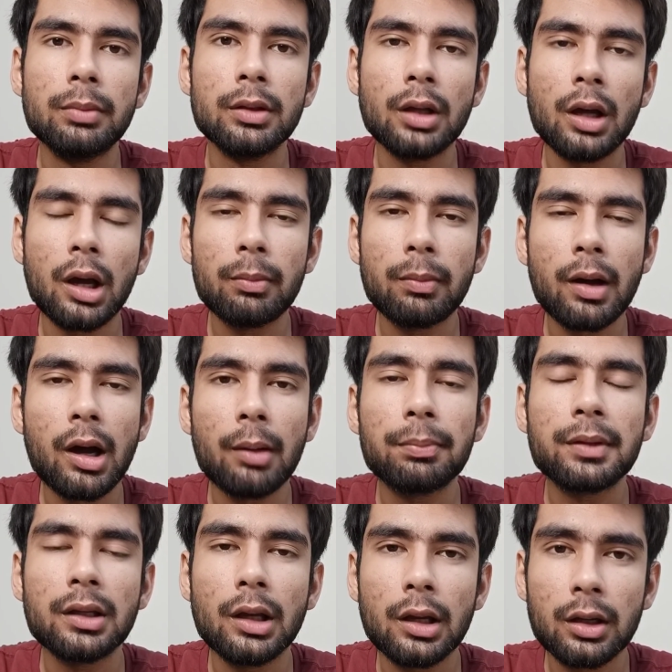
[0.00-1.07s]
बट अब
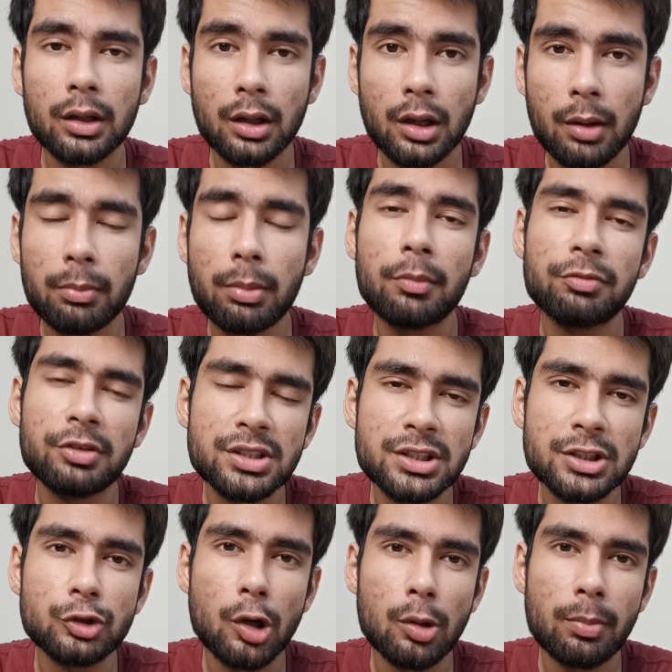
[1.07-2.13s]
आप अब आप फिर
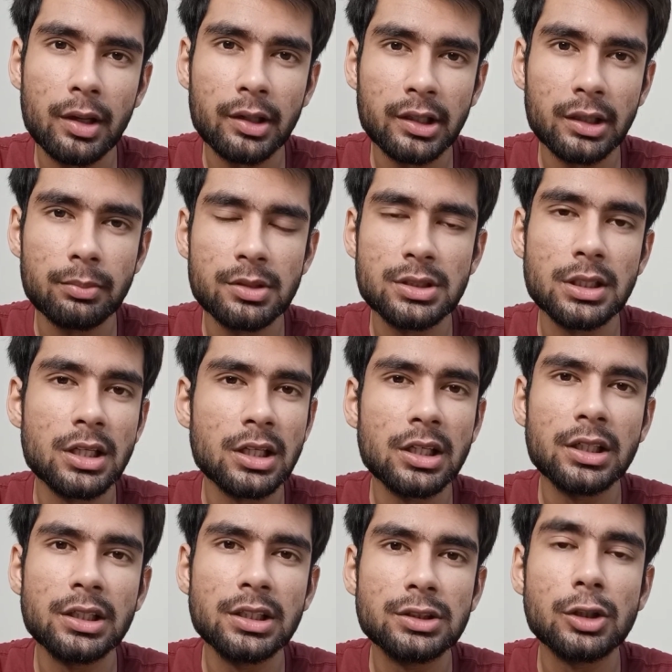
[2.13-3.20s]
से जॉब मार्केट में चले गए
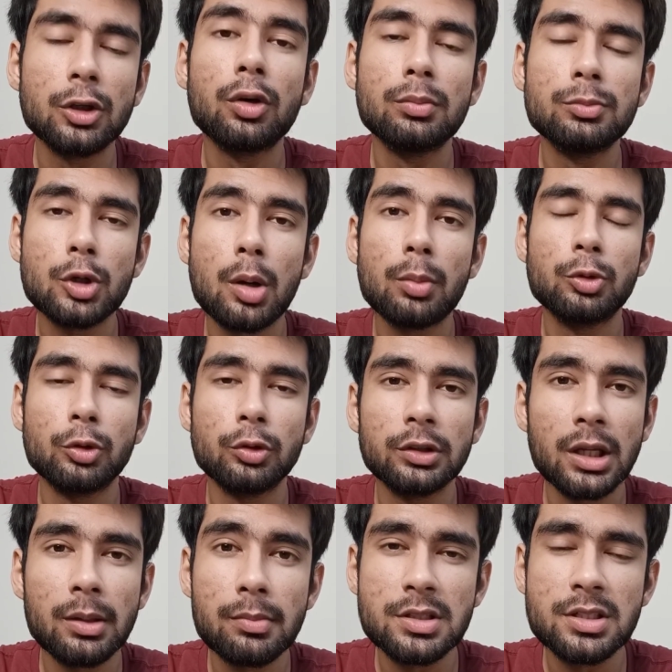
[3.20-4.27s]
कि चलो अब जॉब
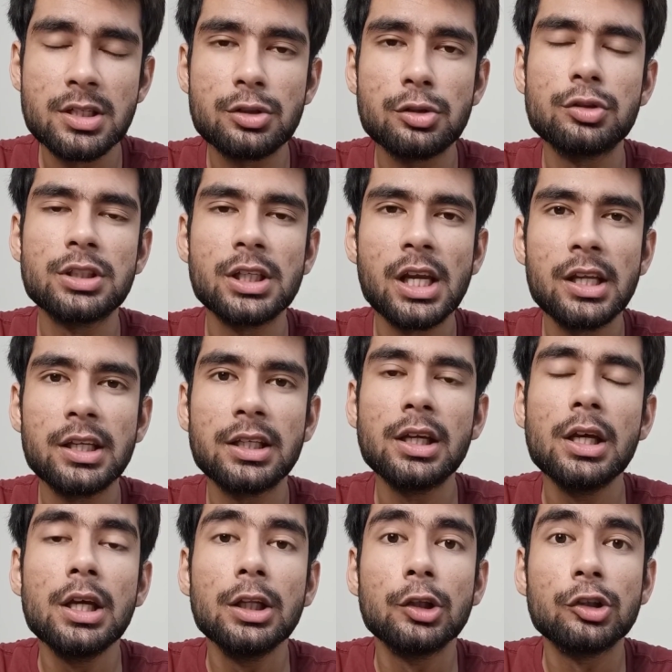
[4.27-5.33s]
ढूंढते हैं बिजनेस तो चला नहीं
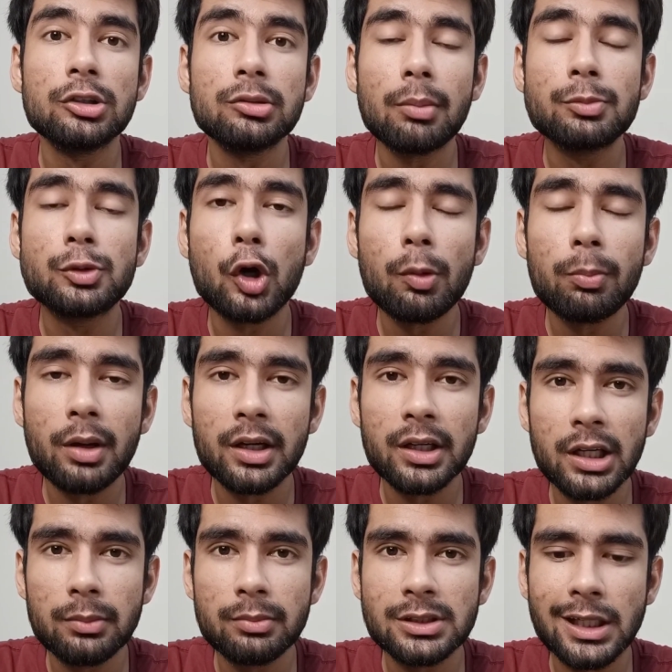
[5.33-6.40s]
तो जब आप जॉब
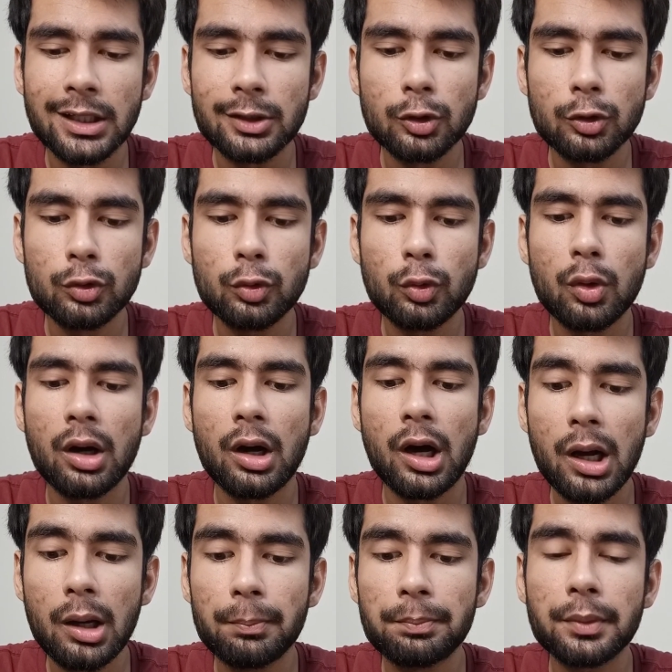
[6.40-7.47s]
मार्केट में जाते हो तो
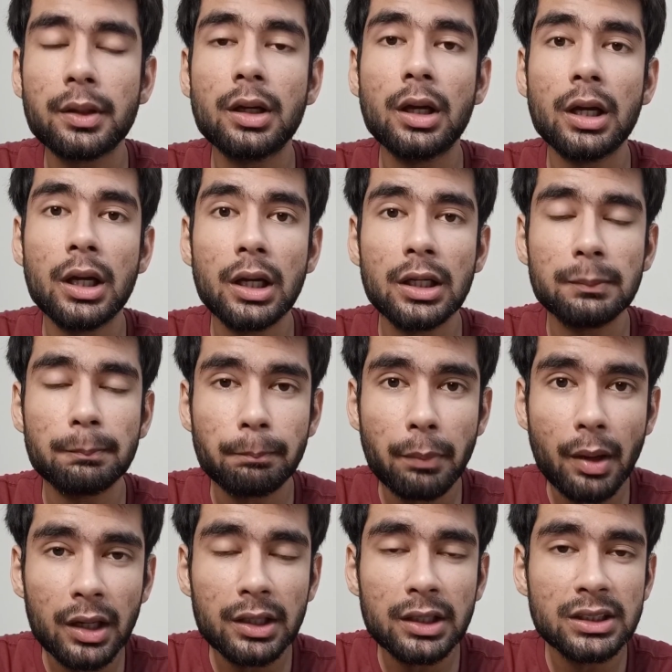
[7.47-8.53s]
आप
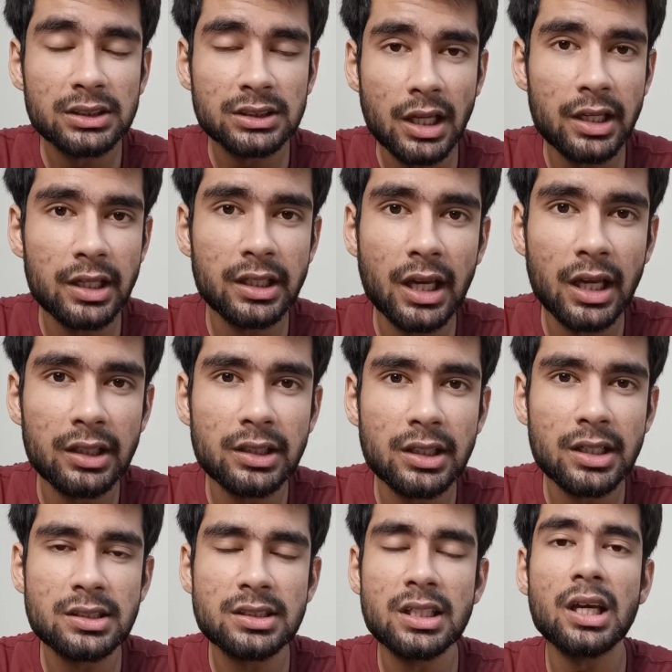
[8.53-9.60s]
बाकी सारे
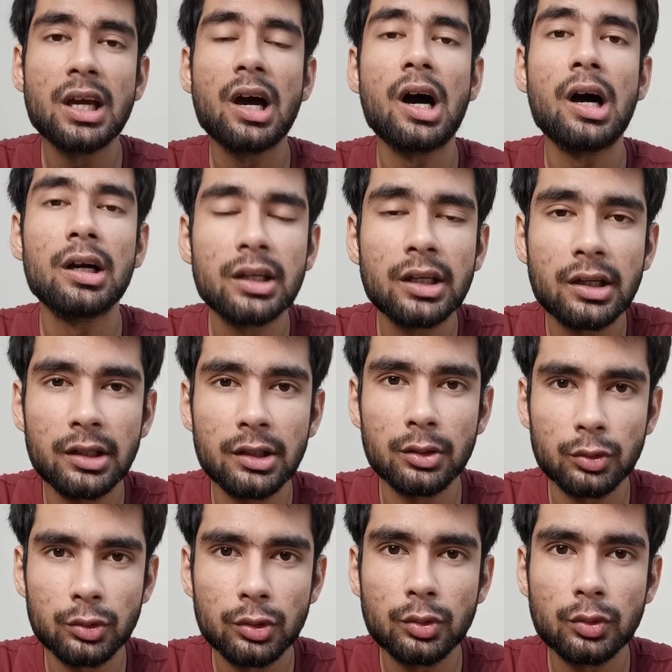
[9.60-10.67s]
कैंडिडेट से आगे खड़े
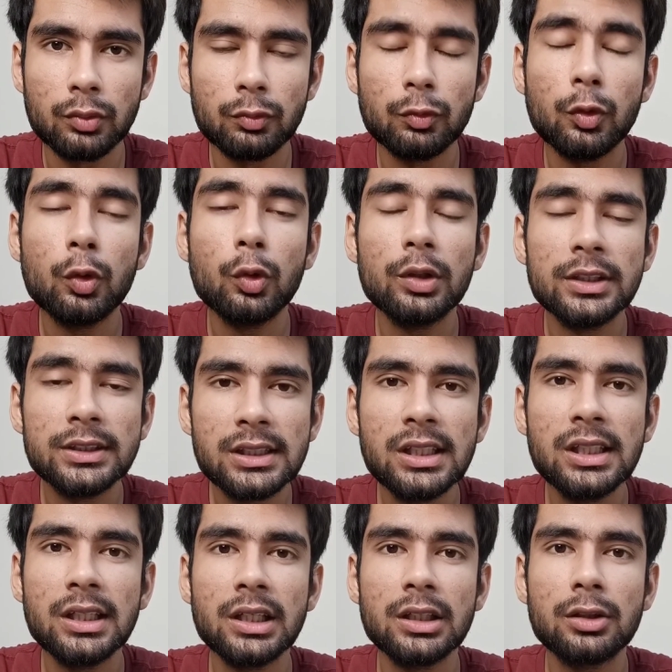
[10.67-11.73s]
होते हो वो
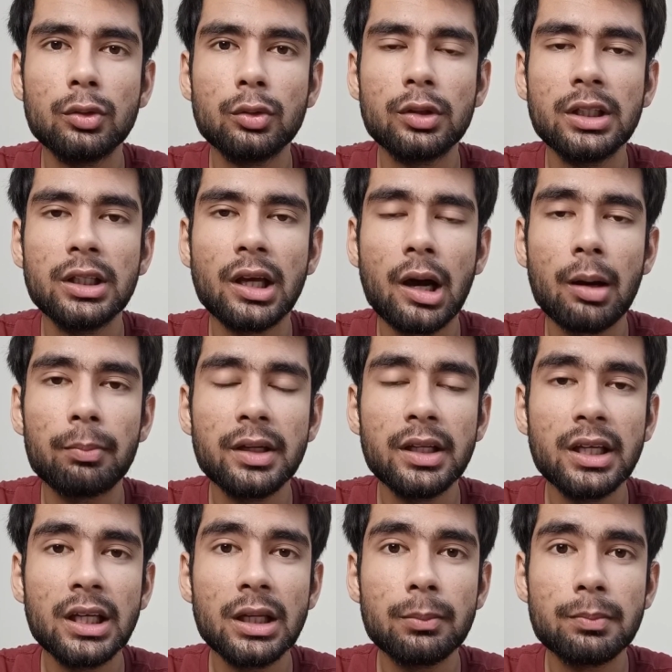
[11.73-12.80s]
इसलिए क्योंकि आपने
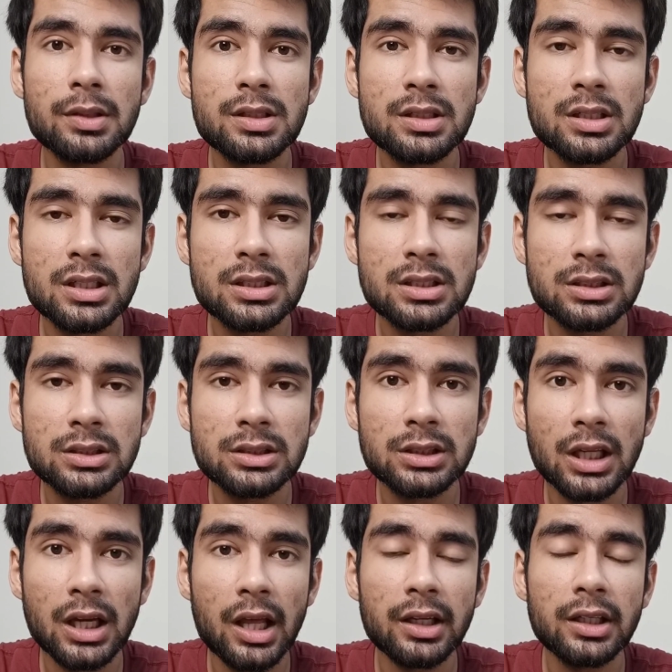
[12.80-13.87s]
एक बिजनेस
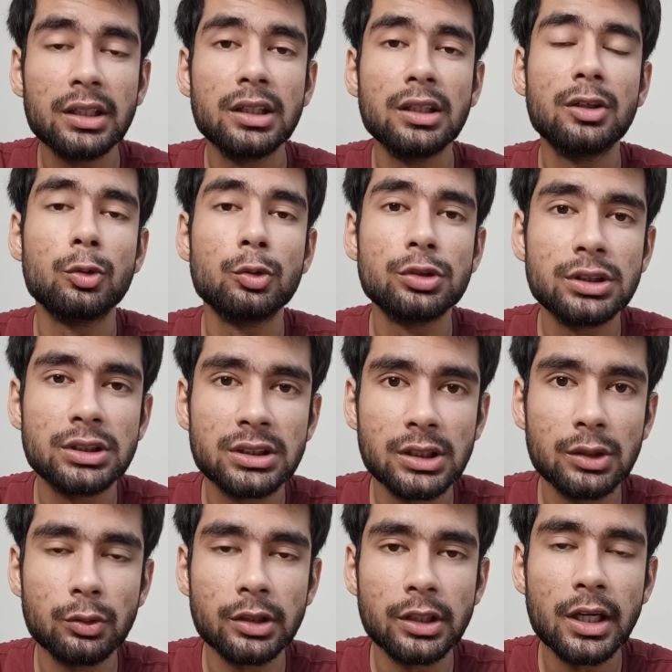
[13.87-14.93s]
चलाने की कोशिश
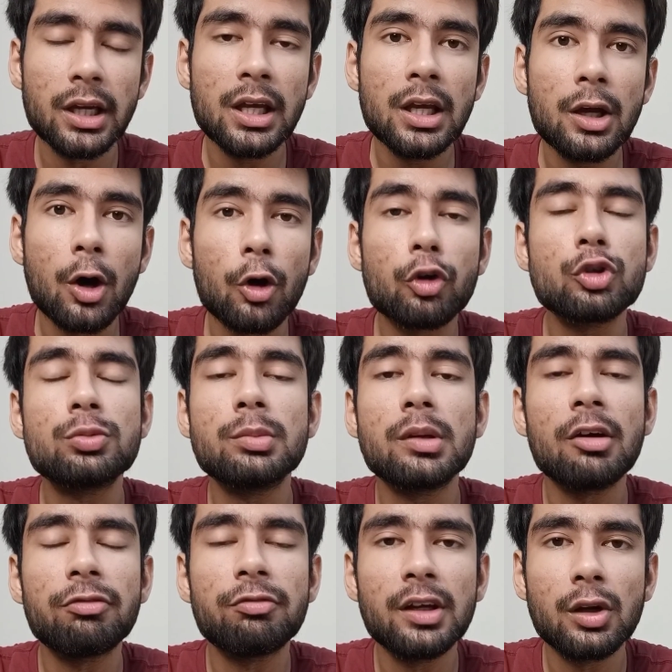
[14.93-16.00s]
की हुई है और उसमें
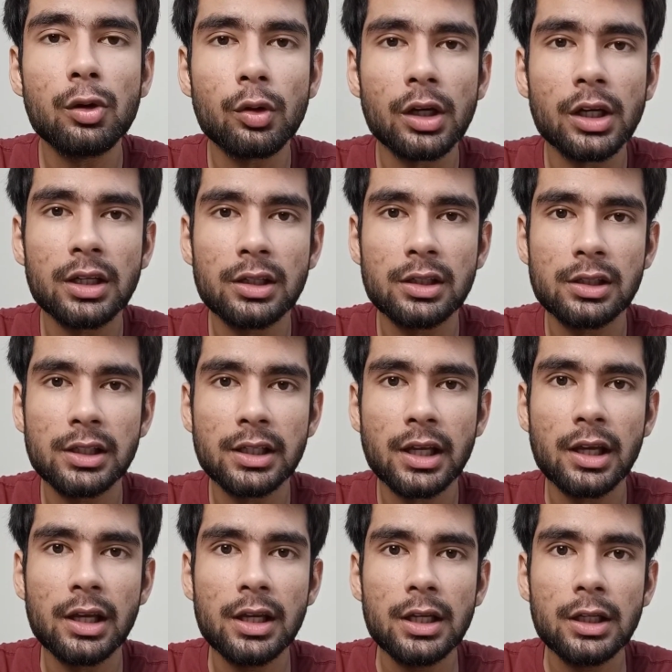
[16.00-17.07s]
आप फेल हो गए ठीक
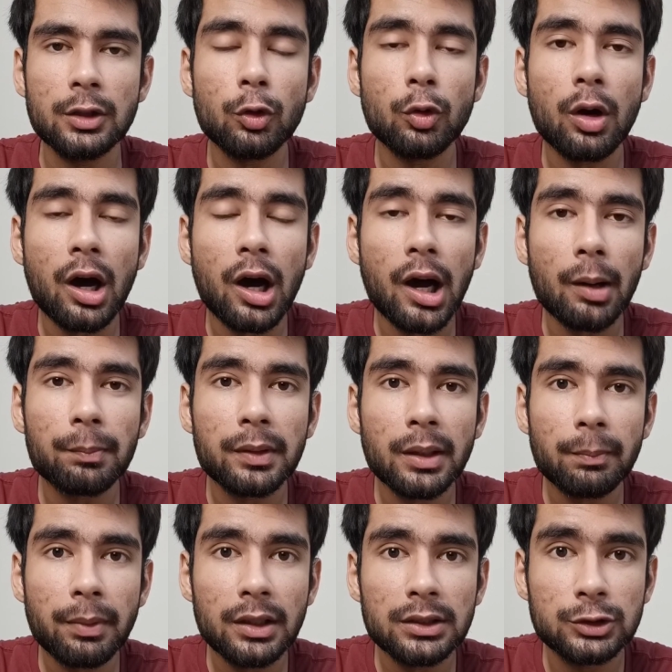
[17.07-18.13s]
है तो आपके
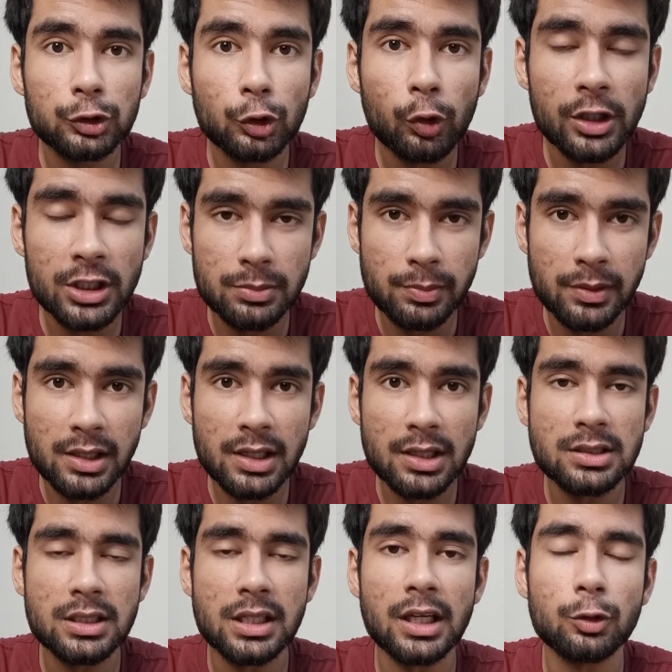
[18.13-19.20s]
पास जो
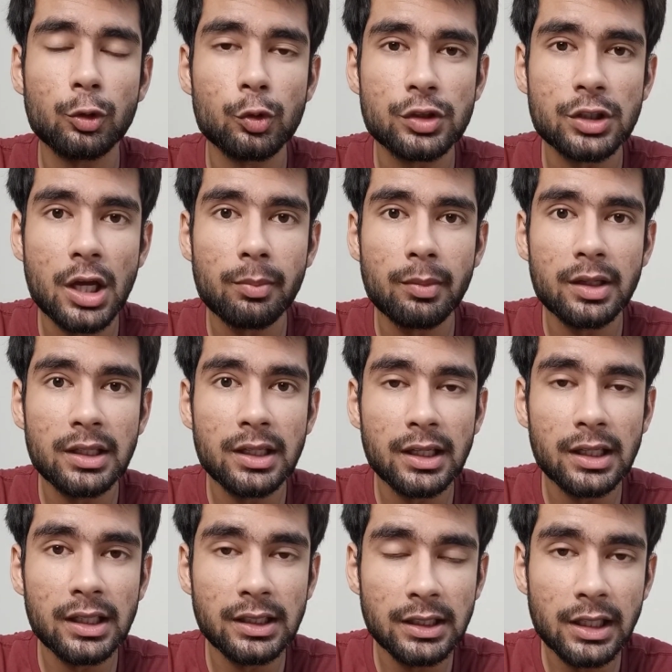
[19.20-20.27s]
एक्सपीरियंस है दो चार महीने
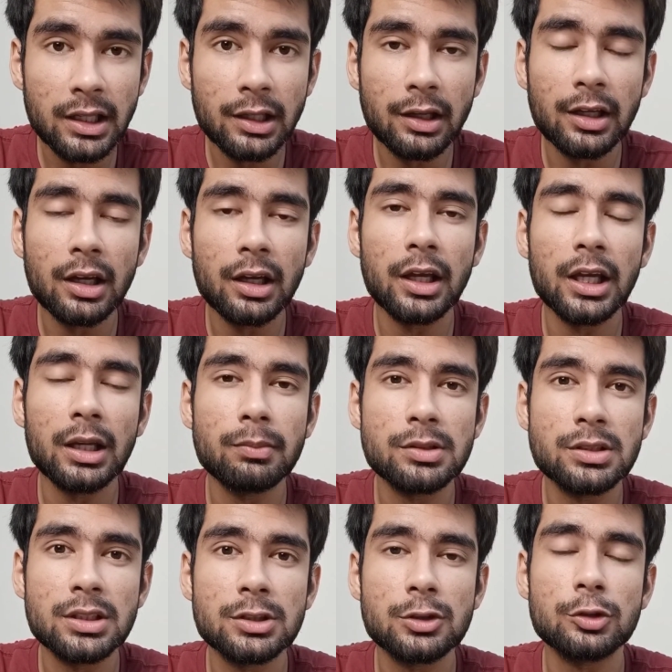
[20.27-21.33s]
के लिए एक
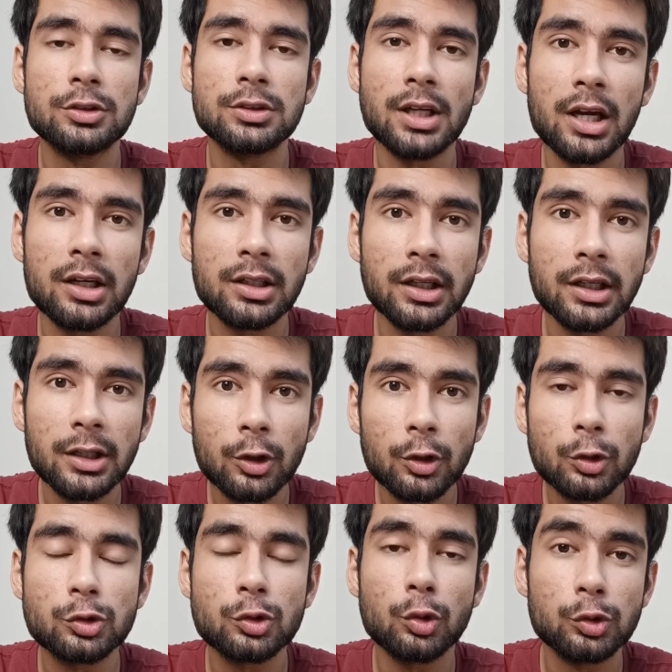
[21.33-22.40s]
बिजनेस को स्टार्ट करने और
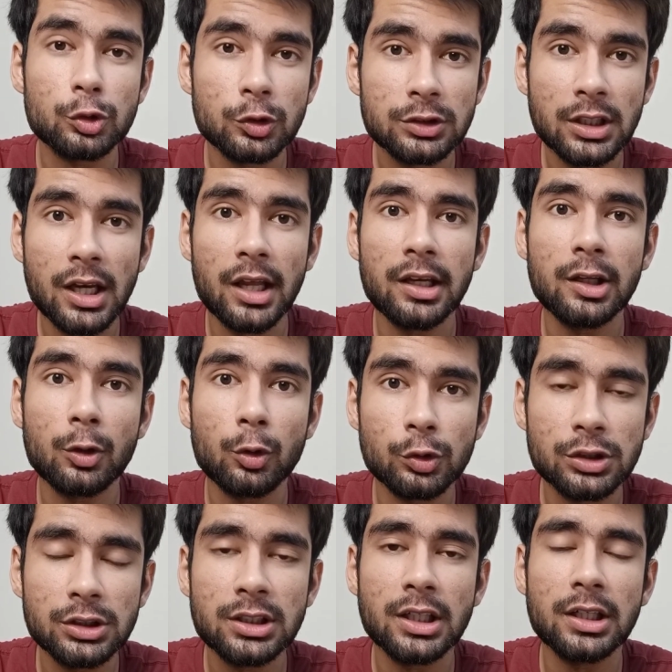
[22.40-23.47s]
उसको चलाने की
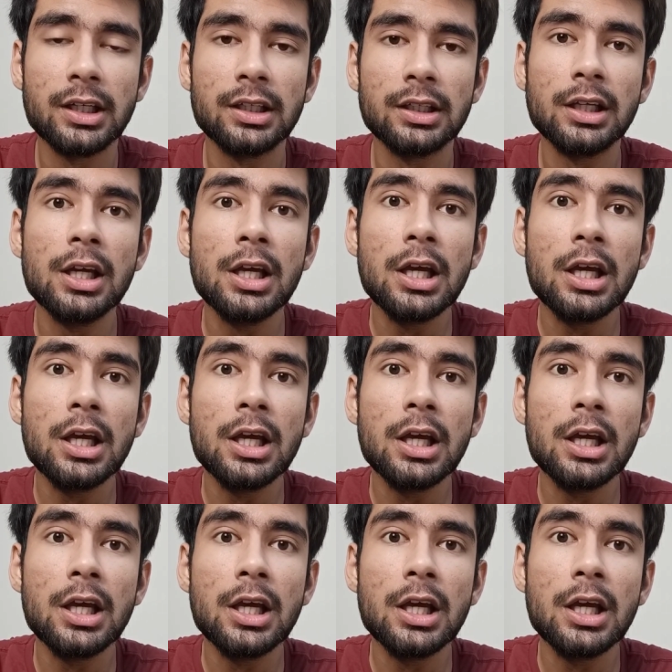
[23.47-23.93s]
कोशिश करने की